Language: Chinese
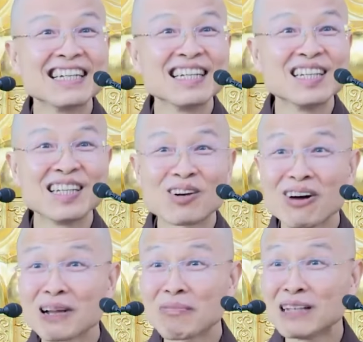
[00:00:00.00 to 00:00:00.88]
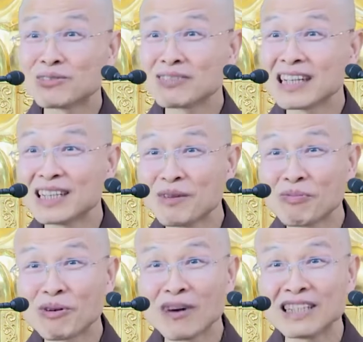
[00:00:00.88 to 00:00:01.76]
你你挂了班主任，你
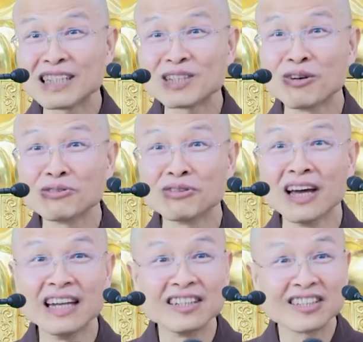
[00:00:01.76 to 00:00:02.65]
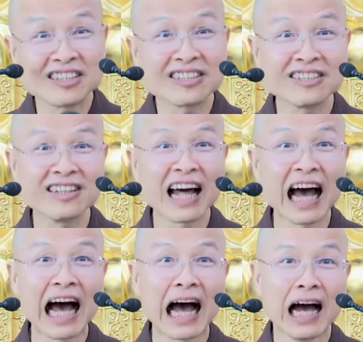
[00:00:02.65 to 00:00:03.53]
不关心同学，你失职
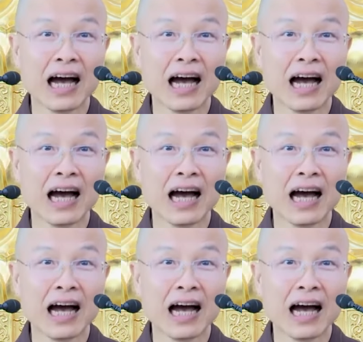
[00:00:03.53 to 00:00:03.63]
了。